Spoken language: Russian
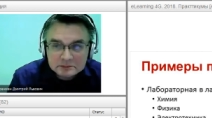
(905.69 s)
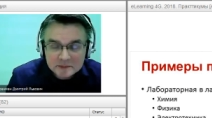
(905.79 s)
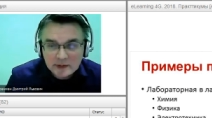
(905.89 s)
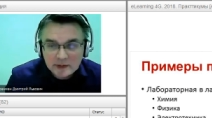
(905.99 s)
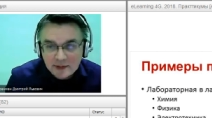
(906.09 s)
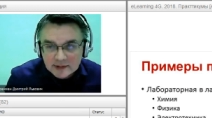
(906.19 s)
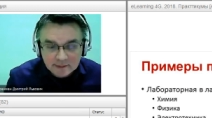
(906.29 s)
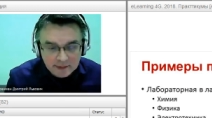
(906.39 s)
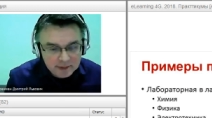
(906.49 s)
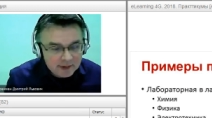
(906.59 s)
если
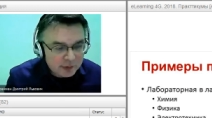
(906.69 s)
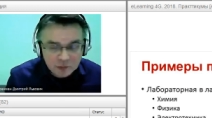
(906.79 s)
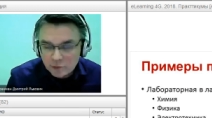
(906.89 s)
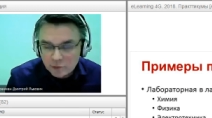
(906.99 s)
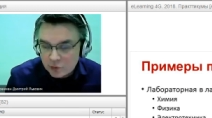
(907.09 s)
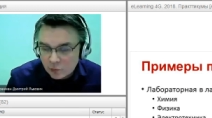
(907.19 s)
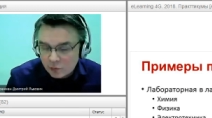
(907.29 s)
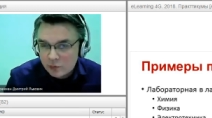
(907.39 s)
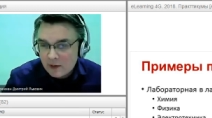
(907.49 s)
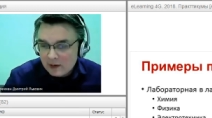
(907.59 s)
я пришел в аудиторию,
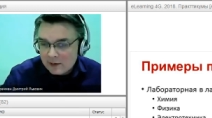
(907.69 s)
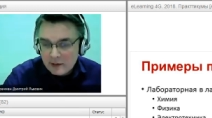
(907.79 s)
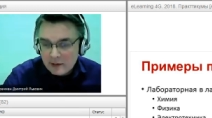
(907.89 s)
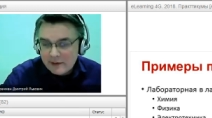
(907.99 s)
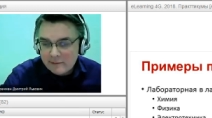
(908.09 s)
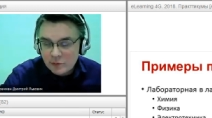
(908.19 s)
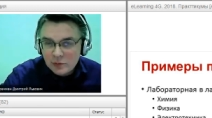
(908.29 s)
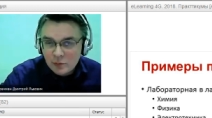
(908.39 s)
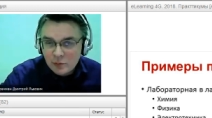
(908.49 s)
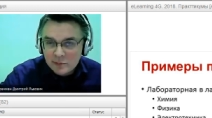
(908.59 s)
и в
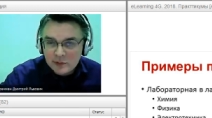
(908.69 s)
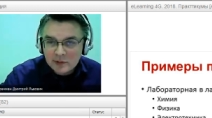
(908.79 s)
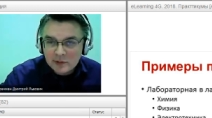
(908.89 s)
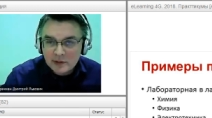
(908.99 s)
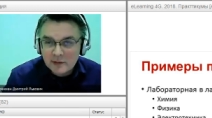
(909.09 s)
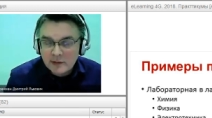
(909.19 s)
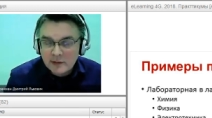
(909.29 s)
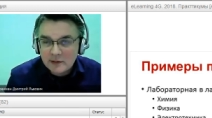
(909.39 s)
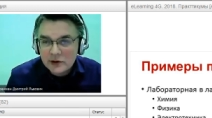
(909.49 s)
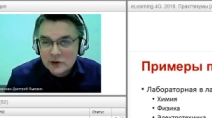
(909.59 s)
аудитории мне говорят,
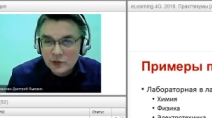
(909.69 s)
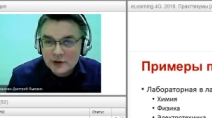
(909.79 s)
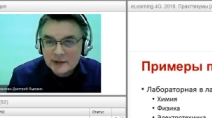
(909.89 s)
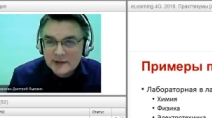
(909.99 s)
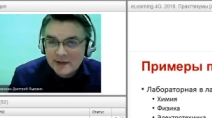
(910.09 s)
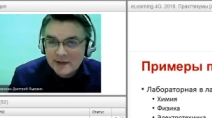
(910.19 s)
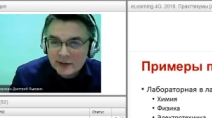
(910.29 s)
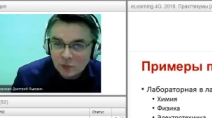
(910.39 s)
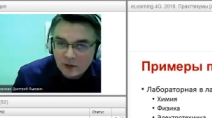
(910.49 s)
нарисуйте схему